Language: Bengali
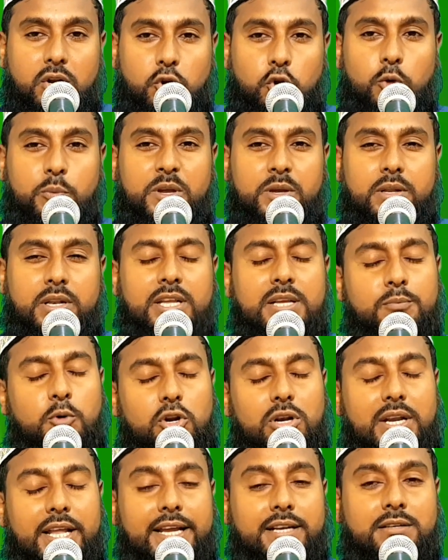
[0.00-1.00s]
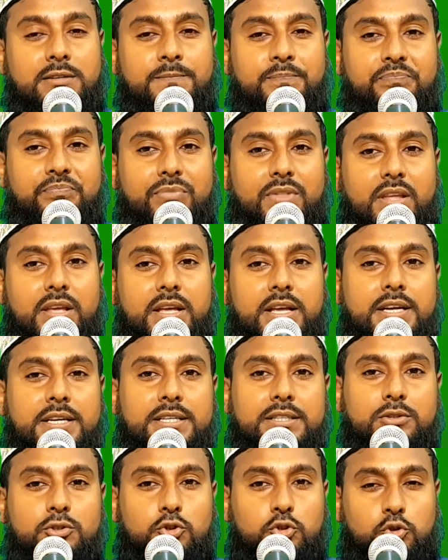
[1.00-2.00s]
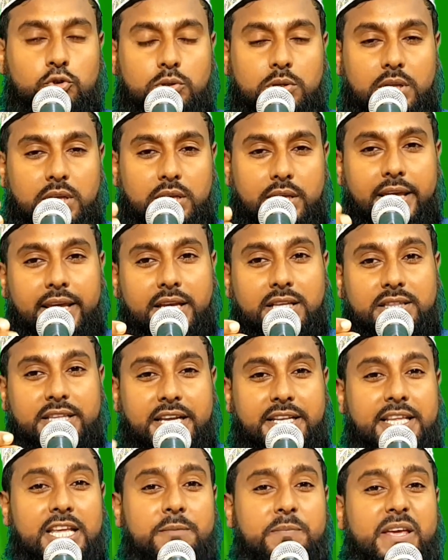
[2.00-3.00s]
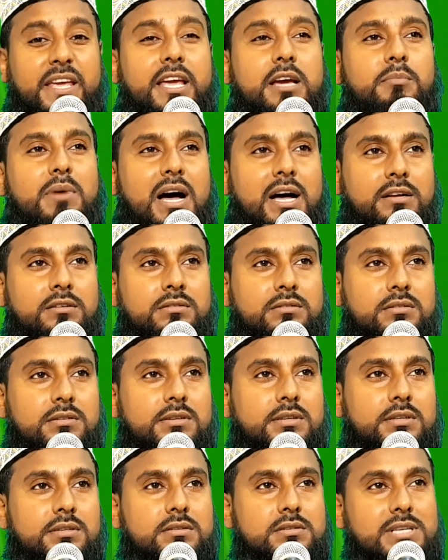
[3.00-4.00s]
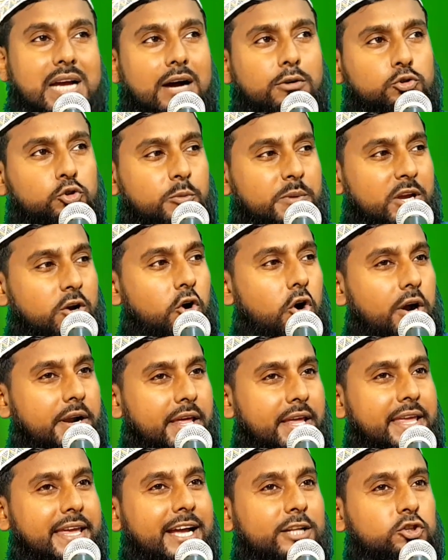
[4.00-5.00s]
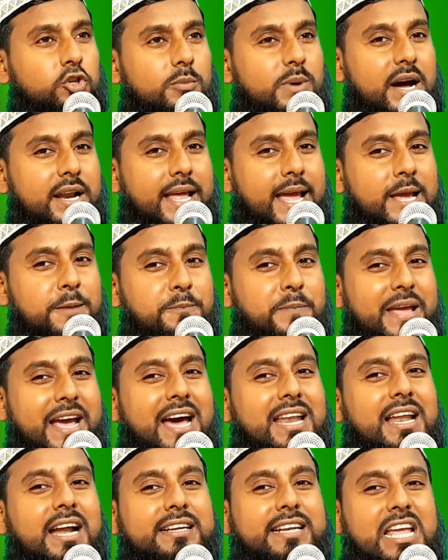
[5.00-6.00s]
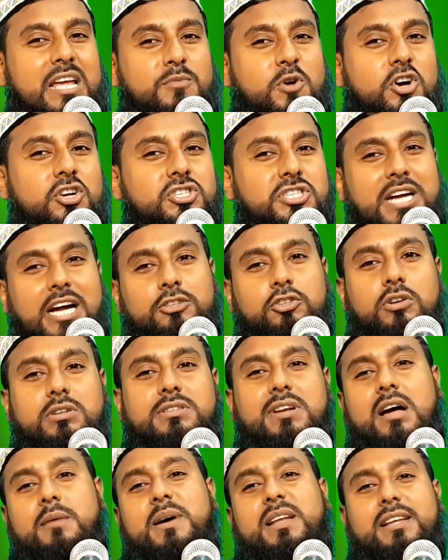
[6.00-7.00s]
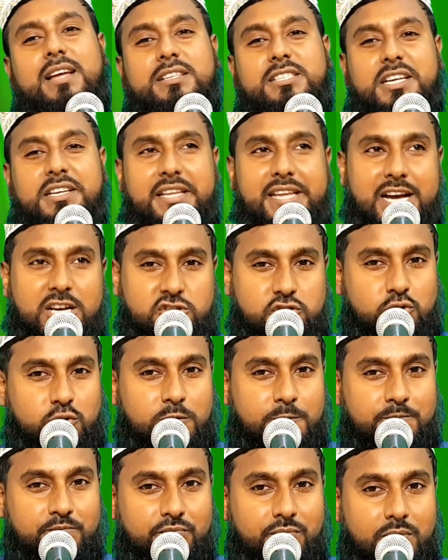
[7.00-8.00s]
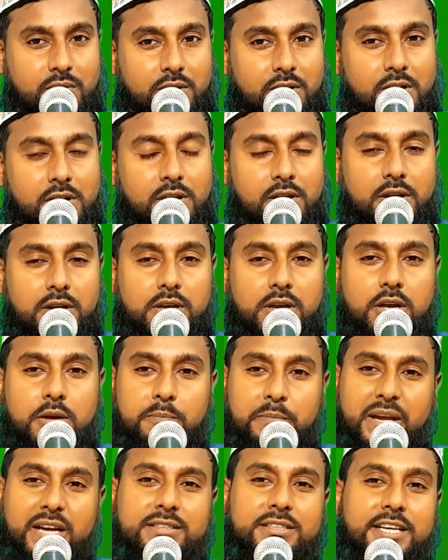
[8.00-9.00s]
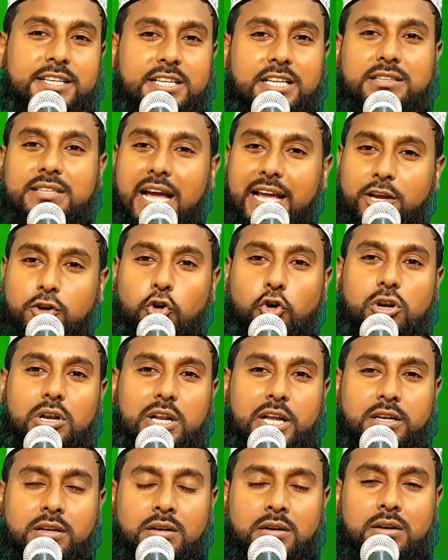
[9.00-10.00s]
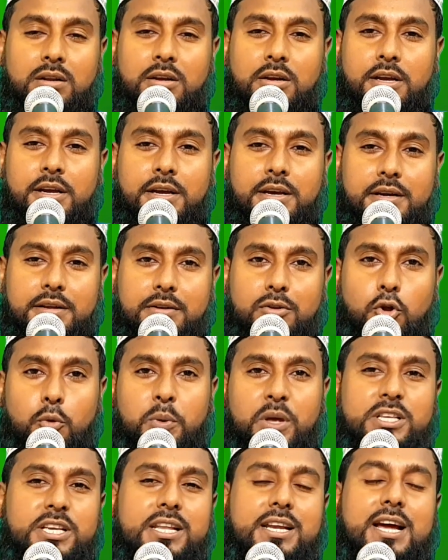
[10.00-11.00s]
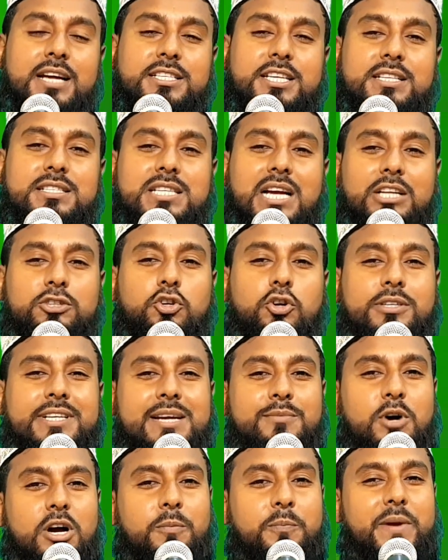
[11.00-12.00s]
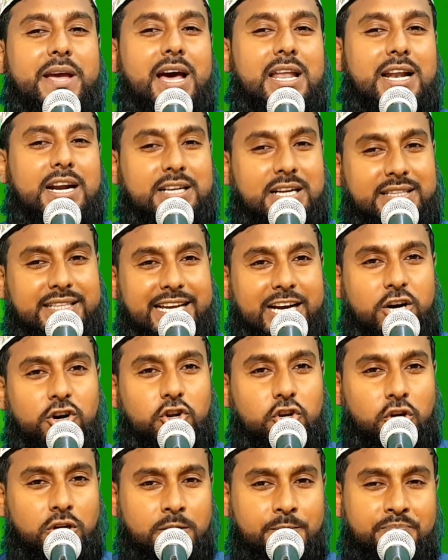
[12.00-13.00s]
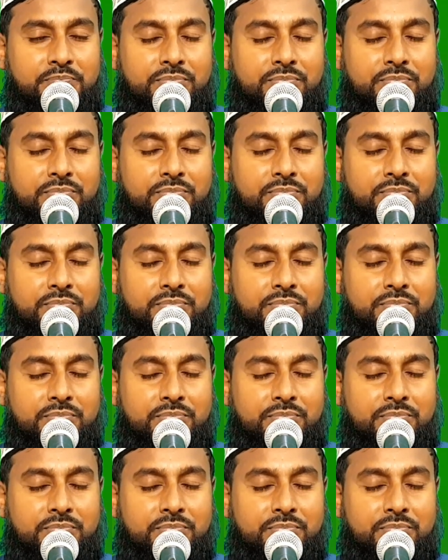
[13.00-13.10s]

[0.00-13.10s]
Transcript: নবী বললেন ই তিনি বিহিমা যাও তুমি ঘরে গিয়ে তোমার এই পেয়ালাটা এবং চাদরটা আমার কাছে নিয়ে আসো ব্যক্তিটি তাই করলেন নবীজির কাছে চাদরটা এবং পেয়ালাটা দেয়া হলো